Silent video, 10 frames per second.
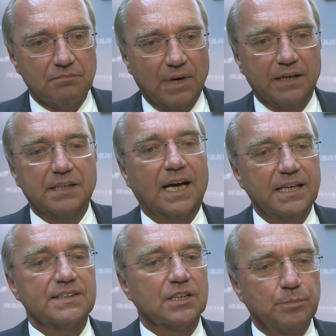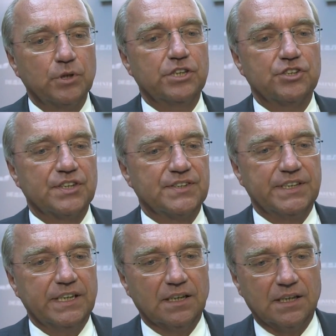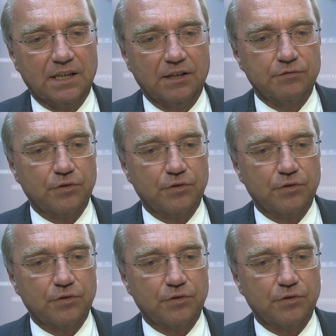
man kann es als politisches Ziel äh,